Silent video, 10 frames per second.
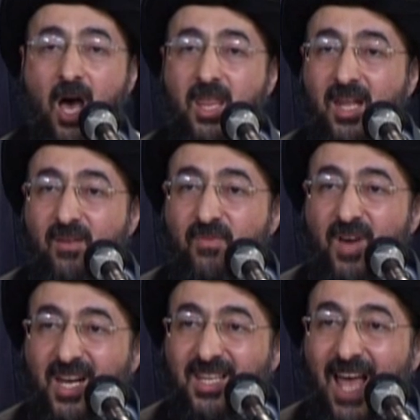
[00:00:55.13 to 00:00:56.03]
هذا
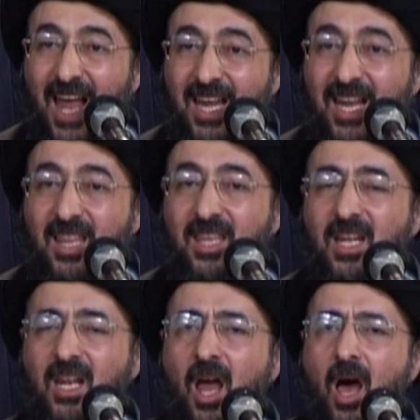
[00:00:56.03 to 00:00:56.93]
الفرد
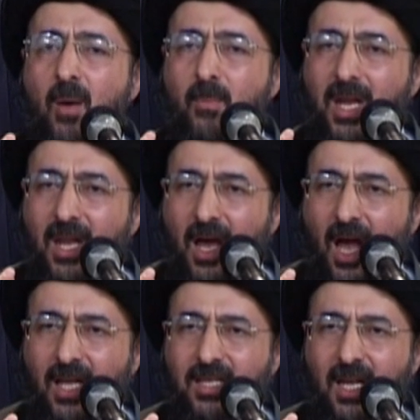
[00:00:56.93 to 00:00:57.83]
الذي لا
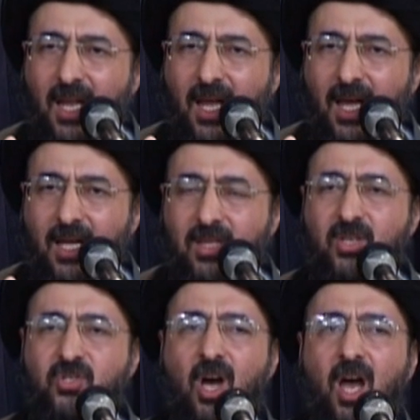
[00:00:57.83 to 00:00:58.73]
مناعه له
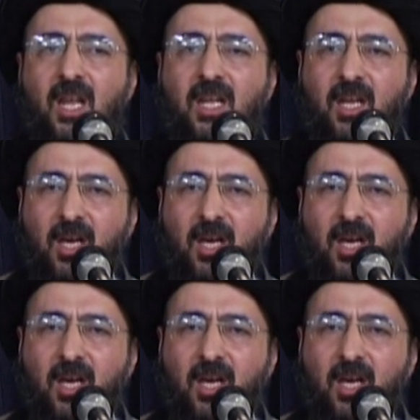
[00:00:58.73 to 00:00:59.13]
تجاه